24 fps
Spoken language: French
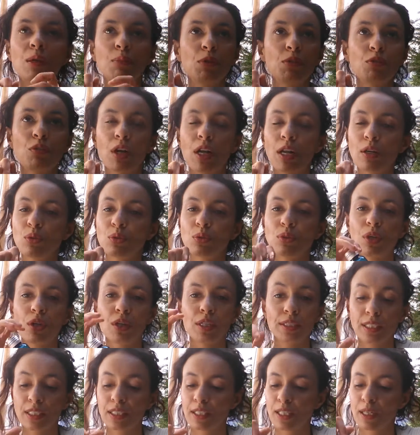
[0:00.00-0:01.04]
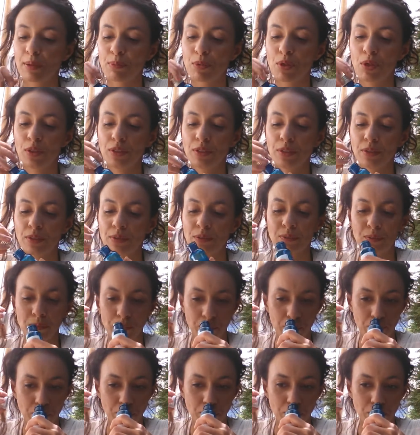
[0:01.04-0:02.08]
Mais voilà, l'odeur est très très bonne.
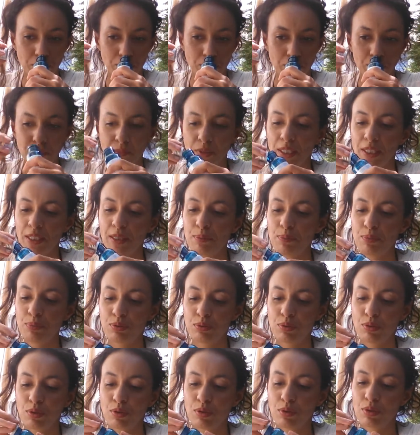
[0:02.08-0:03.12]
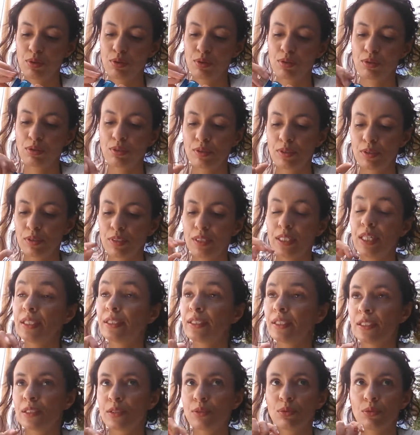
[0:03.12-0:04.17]
Et pour euh, la
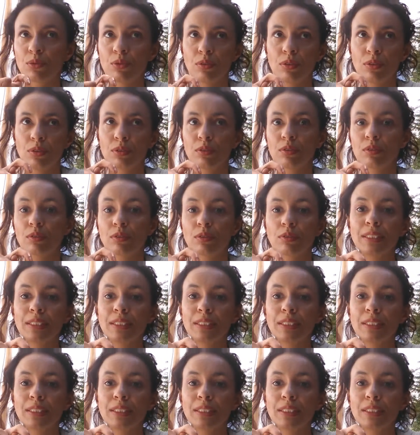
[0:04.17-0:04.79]
saison euh,